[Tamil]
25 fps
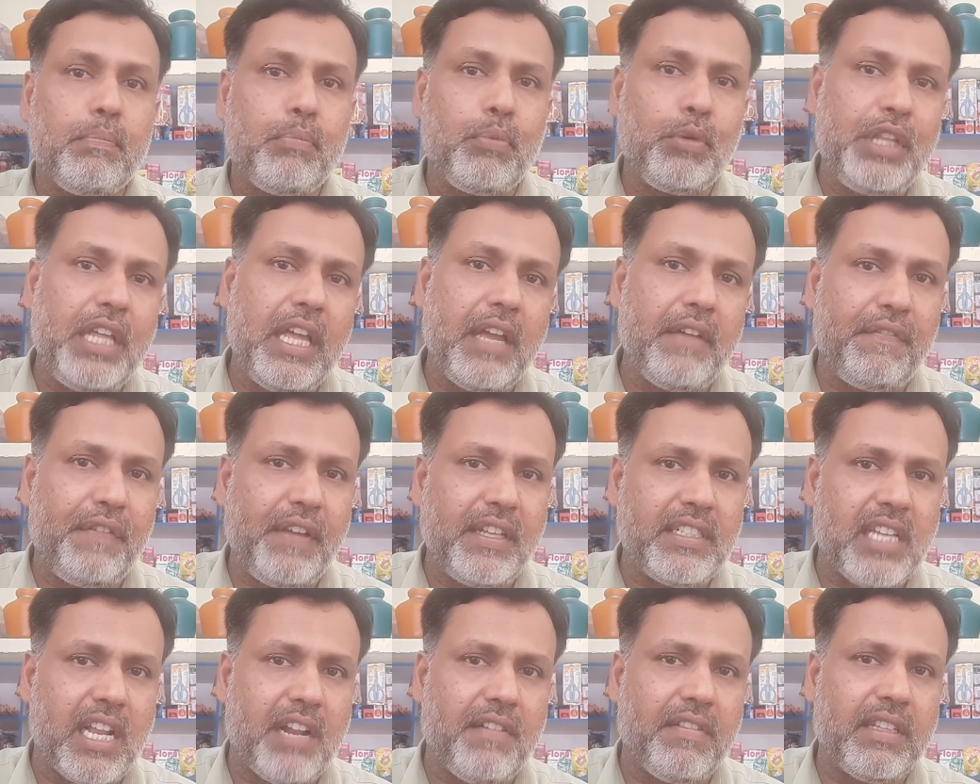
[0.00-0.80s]
புதிய
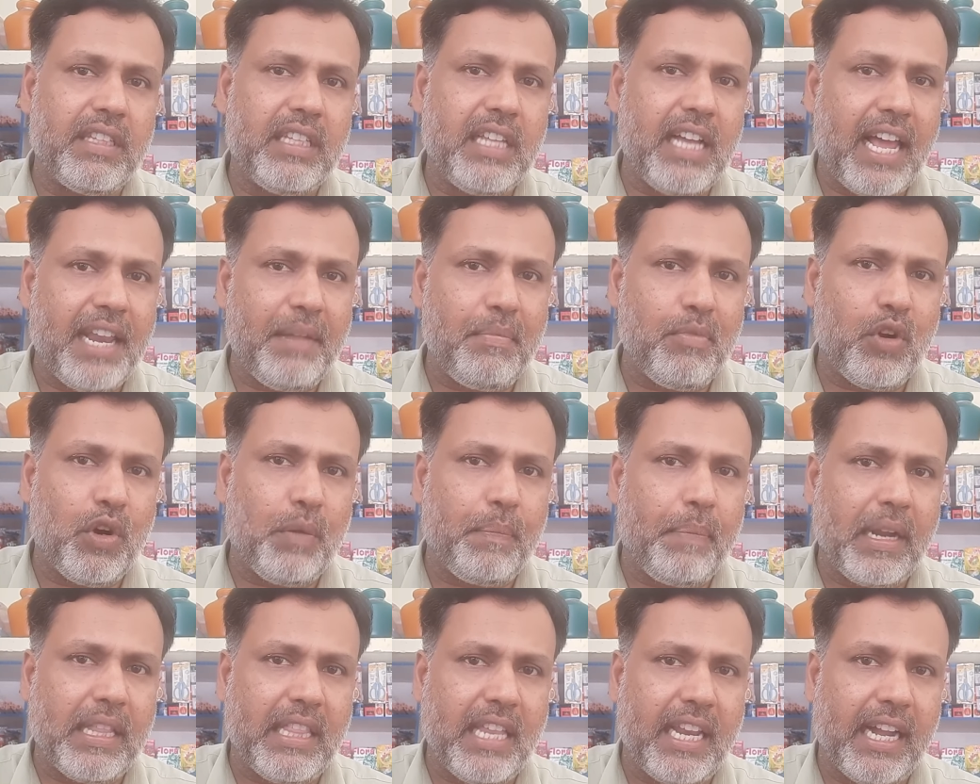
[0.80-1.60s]
ஃபீச்சரை வந்து
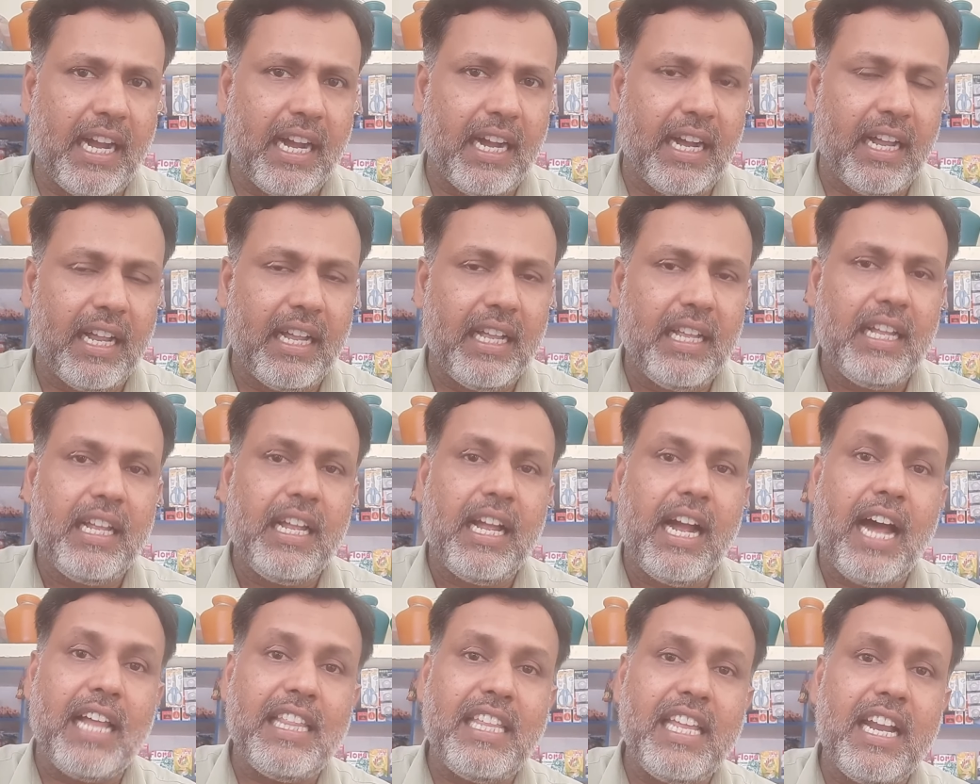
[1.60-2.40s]
அறிமுகப்படுத்தியிருக்காங்க
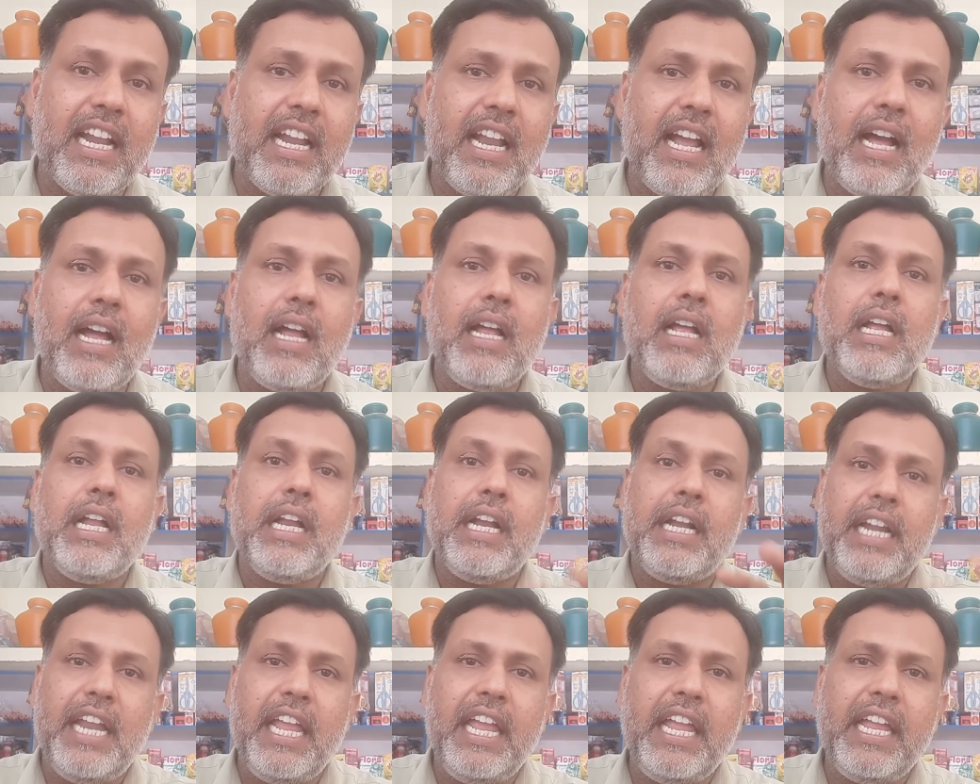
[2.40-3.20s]
அது என்னன்னா
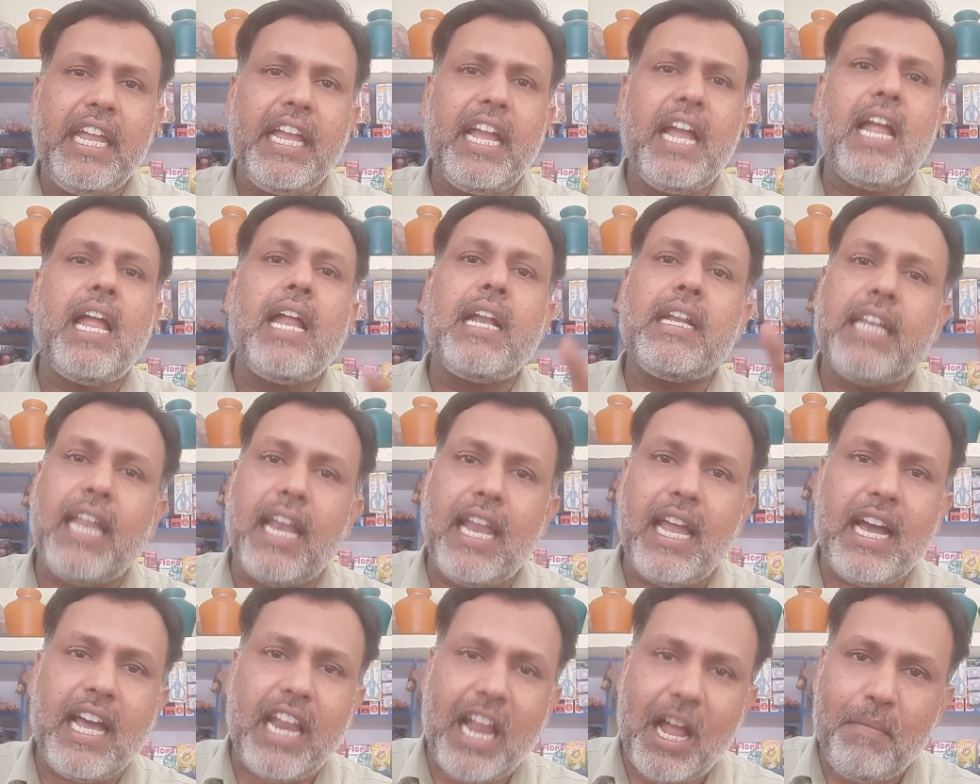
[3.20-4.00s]
நீங்கள்
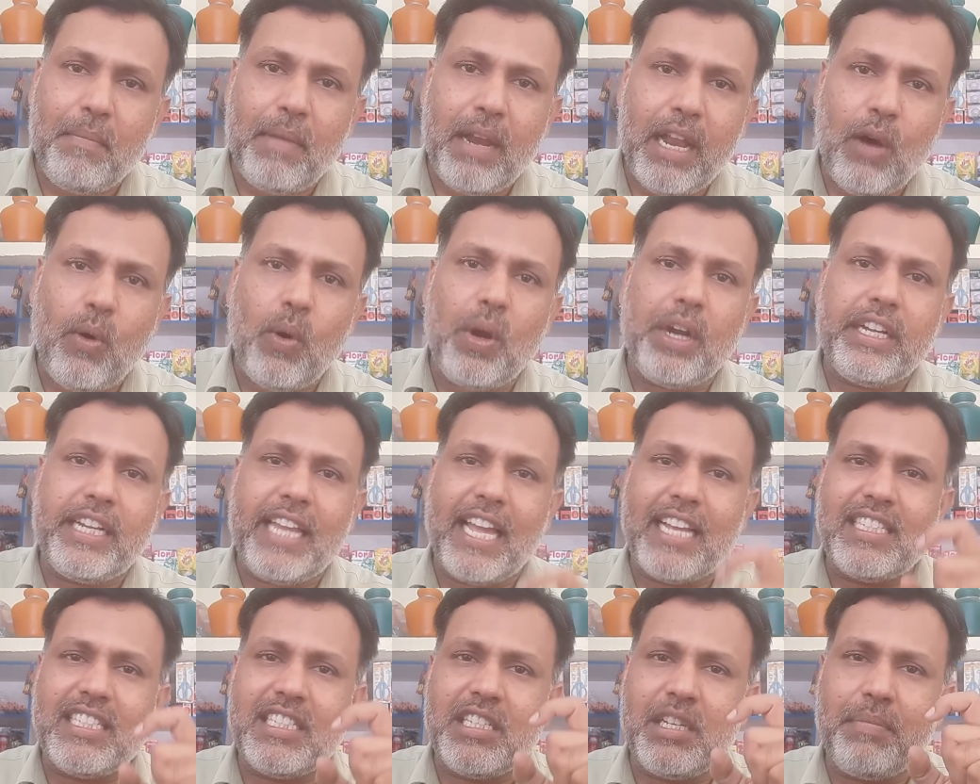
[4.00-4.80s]
டெலகிராமில் ஒரு
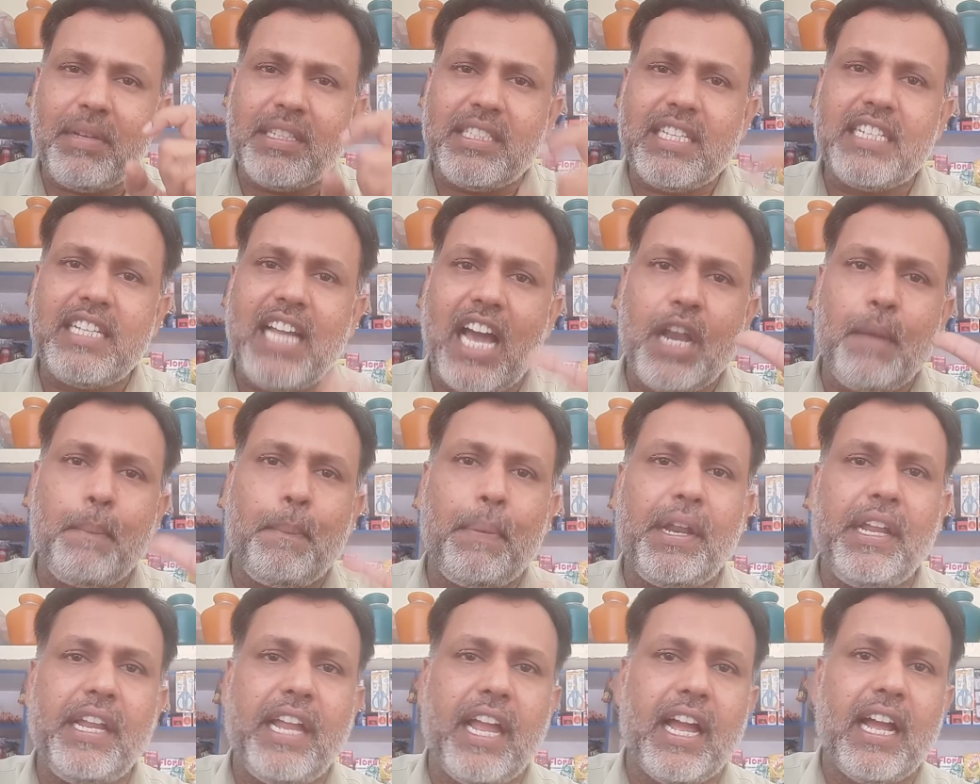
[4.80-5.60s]
டெக்ஸ்ட் மெசேஜ்
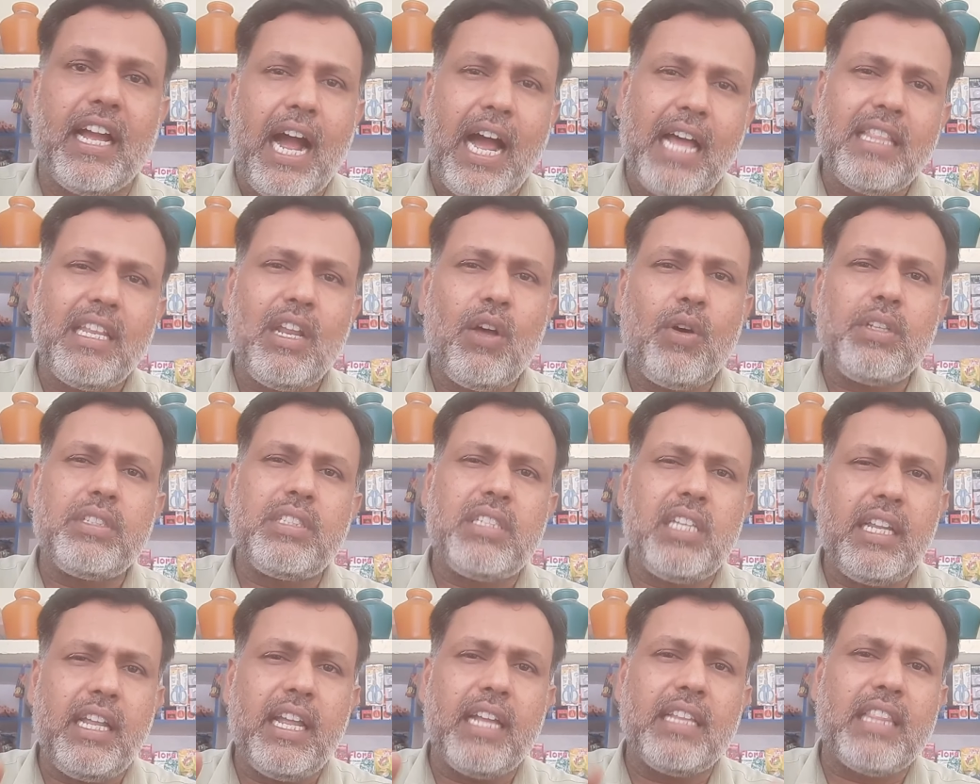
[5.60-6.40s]
அனுப்புறீங்க அதில் ஒரு
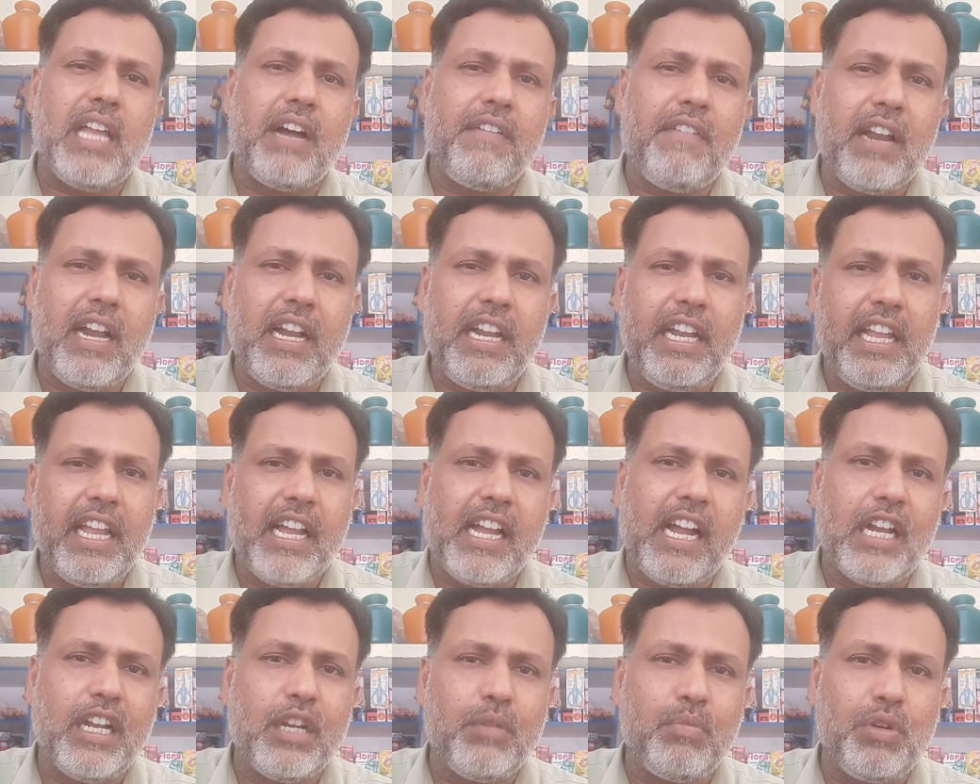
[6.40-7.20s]
சிறிய தவறை
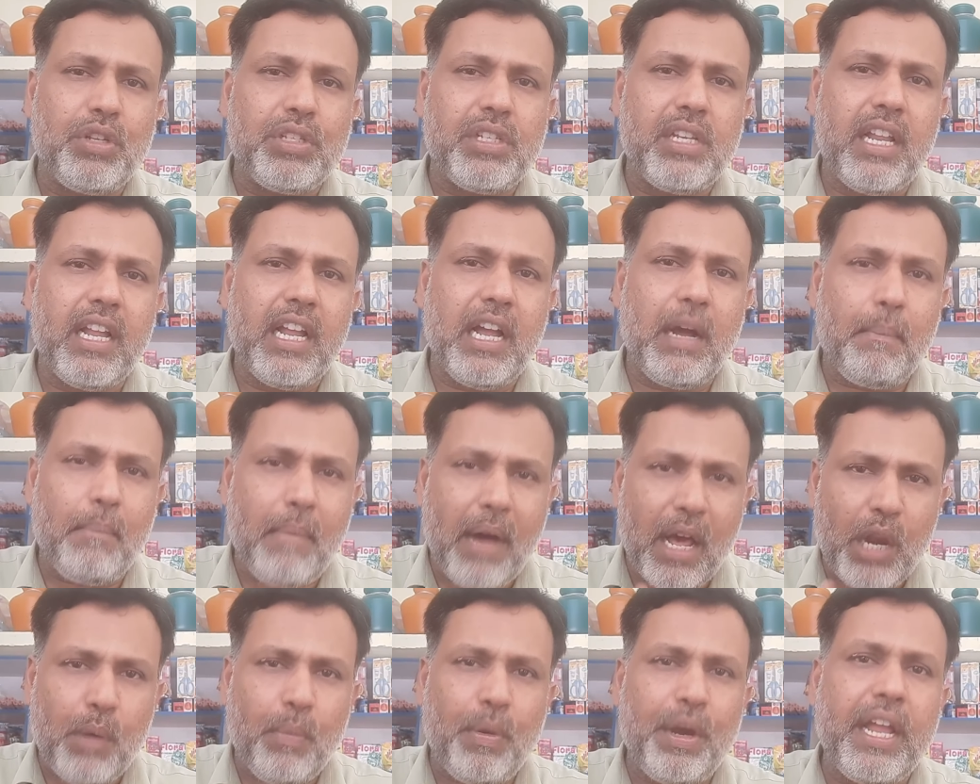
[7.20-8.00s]
நீங்கள் கண்டுபிடிச்சிட்டீங்க
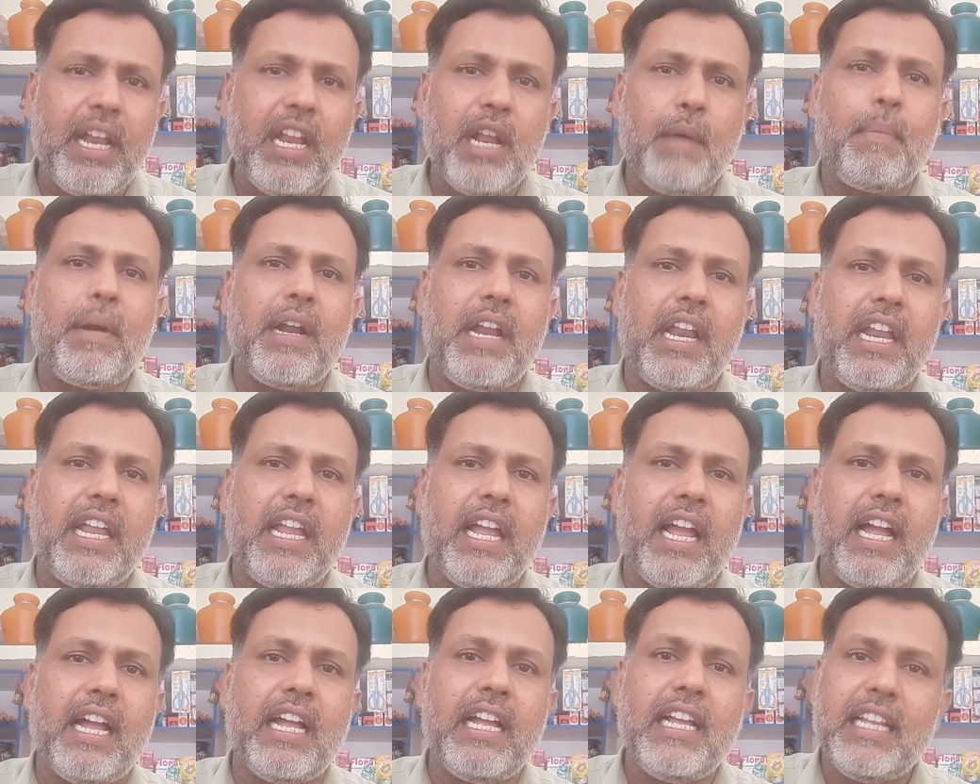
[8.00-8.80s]
மறுபடியும் என்ன
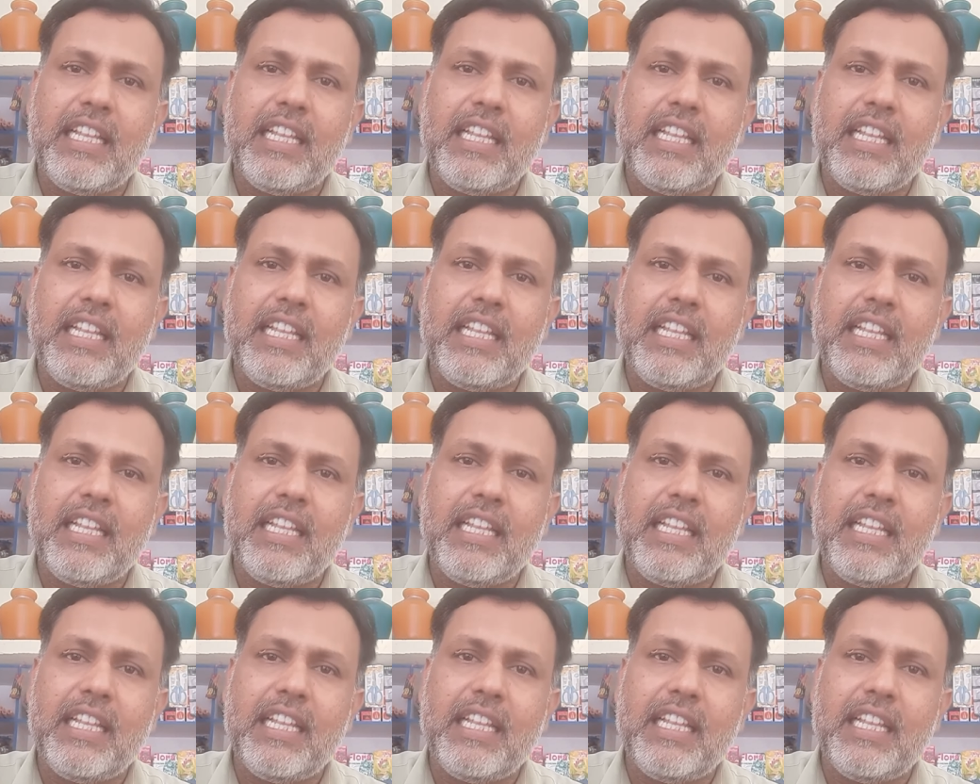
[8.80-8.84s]
பண்ணுறீங்க